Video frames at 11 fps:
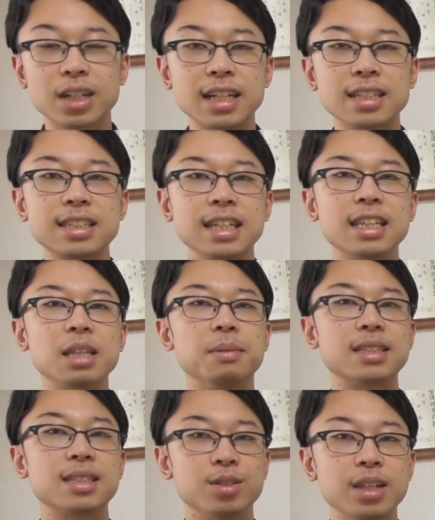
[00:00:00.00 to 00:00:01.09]
環していって
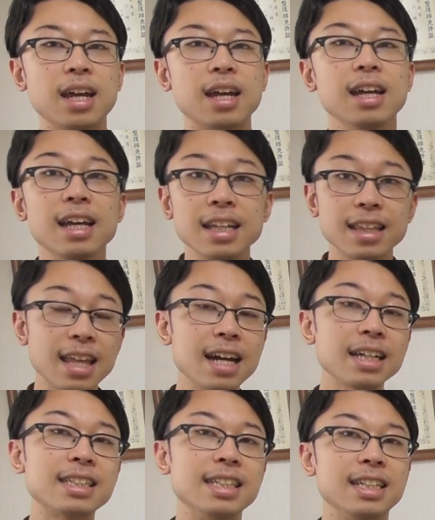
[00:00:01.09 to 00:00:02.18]
ますので手
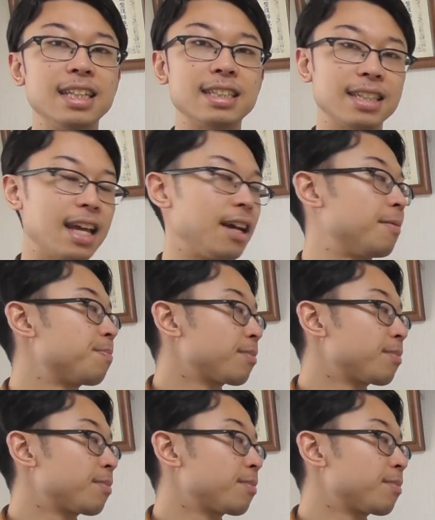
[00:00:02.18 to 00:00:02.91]
足にですね、